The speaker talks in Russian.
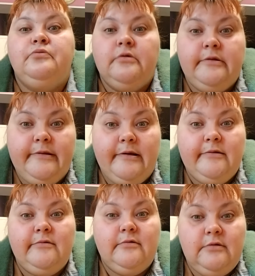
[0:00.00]

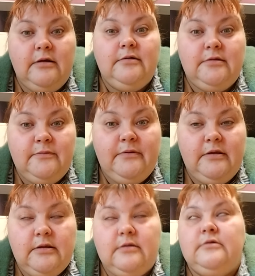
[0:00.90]
Понятно, да,
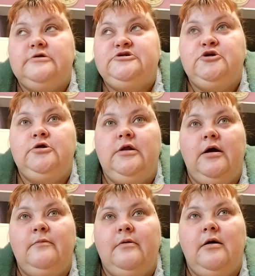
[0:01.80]
тебе,
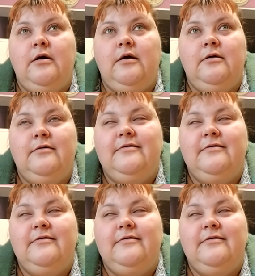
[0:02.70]
челяба?